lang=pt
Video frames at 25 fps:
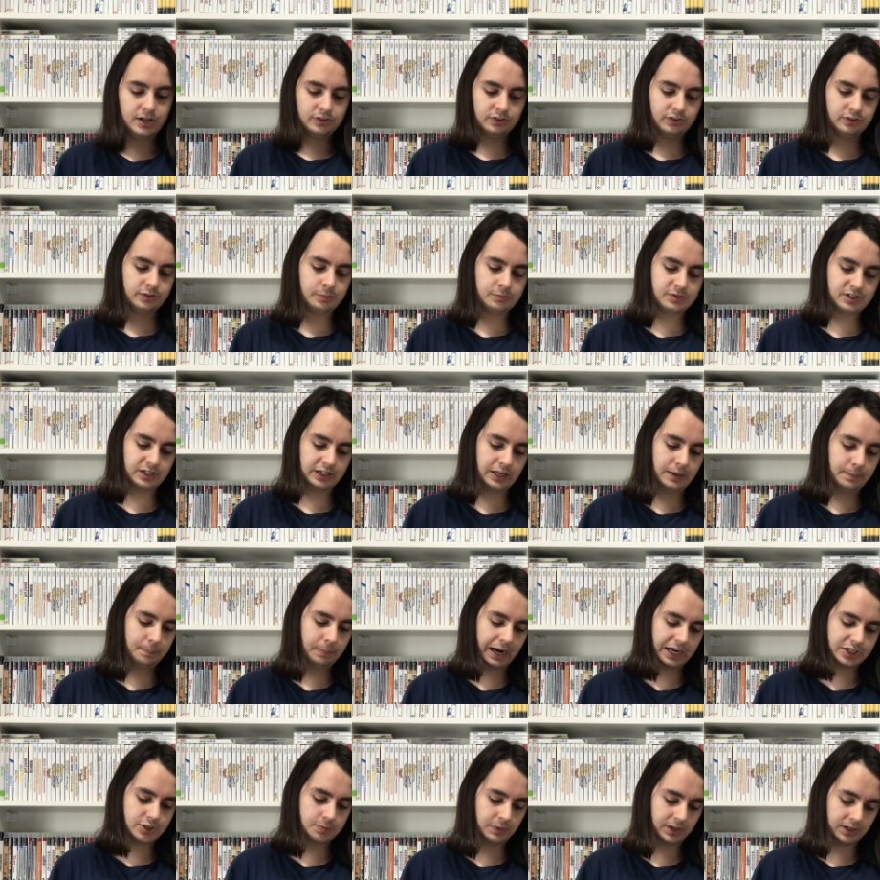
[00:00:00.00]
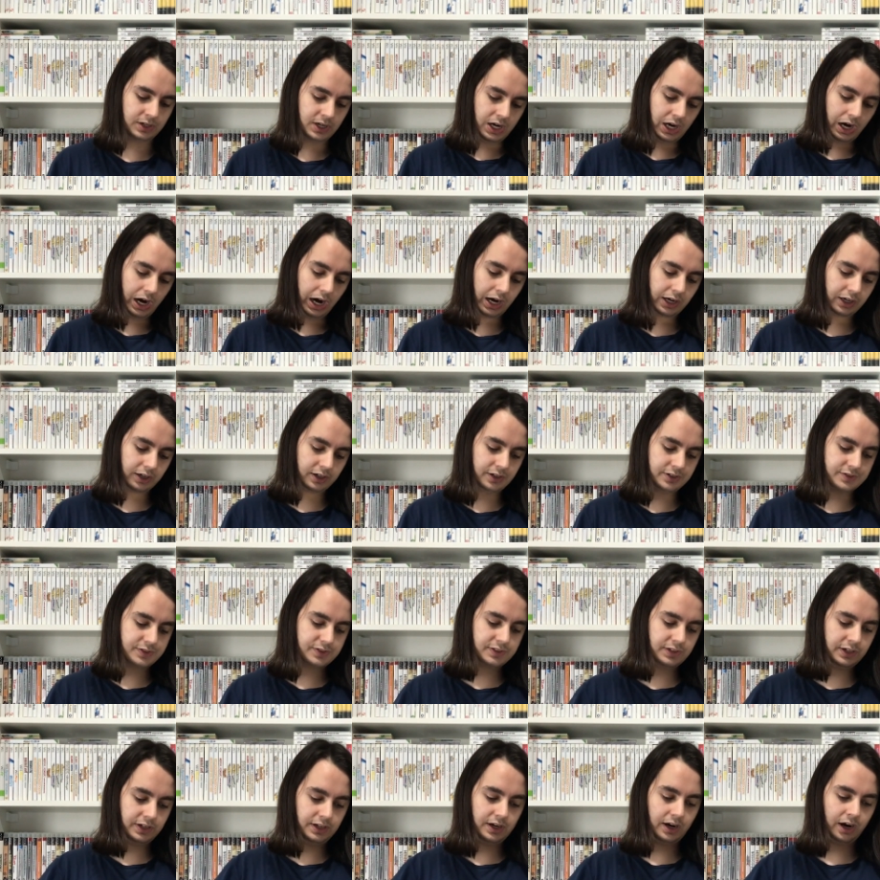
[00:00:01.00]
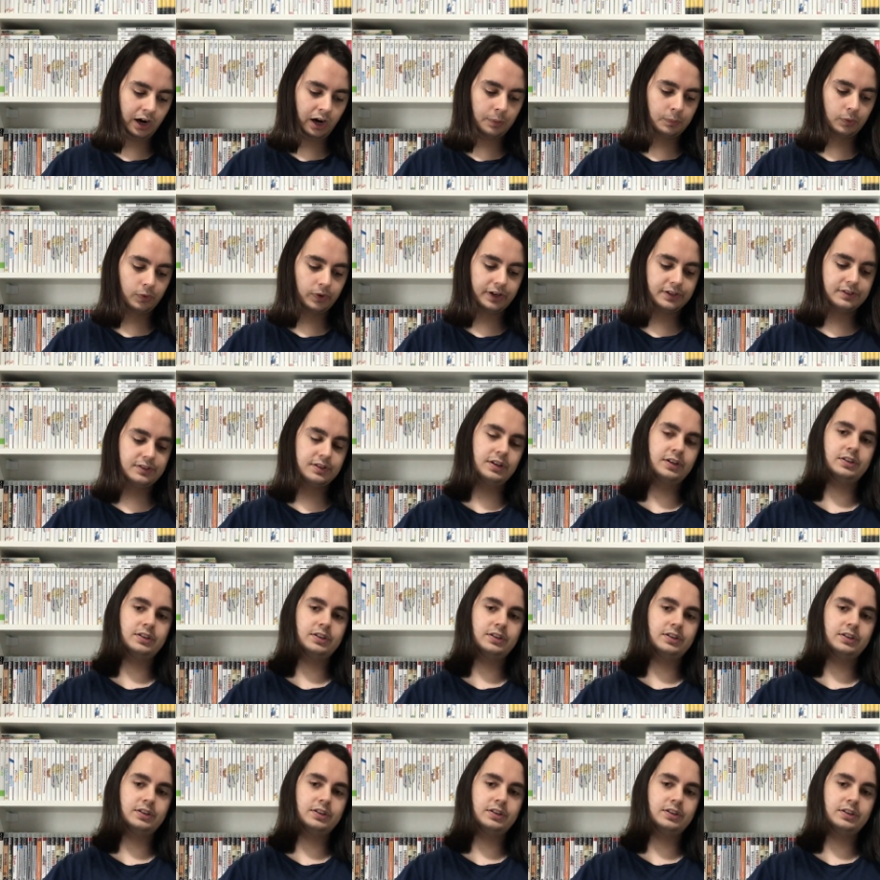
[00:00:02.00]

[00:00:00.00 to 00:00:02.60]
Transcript: Nós temos aqui Batman, Arkham City Armored